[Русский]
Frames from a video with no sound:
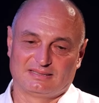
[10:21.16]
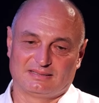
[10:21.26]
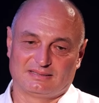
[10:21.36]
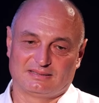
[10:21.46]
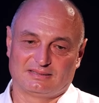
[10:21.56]

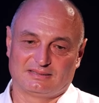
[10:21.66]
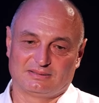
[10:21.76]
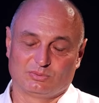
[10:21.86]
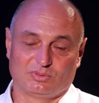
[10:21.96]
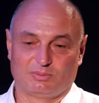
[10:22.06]

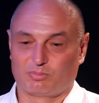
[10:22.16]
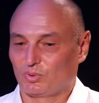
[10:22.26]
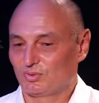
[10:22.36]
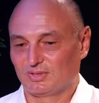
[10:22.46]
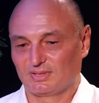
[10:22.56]
А, ну или
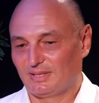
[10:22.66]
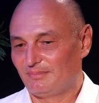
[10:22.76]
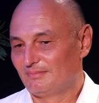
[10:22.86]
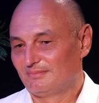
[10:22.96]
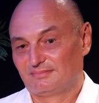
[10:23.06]
просто
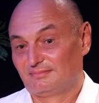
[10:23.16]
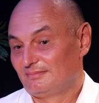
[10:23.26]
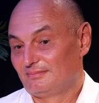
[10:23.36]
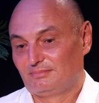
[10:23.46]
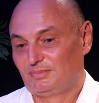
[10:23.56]
там
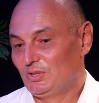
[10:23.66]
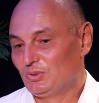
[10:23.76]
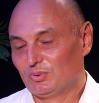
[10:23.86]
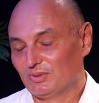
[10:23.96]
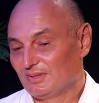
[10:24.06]

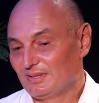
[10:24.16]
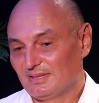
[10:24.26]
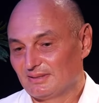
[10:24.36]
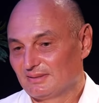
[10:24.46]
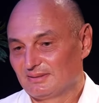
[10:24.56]
перегоны
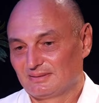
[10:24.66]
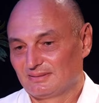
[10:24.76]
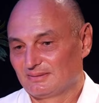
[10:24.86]
яхт.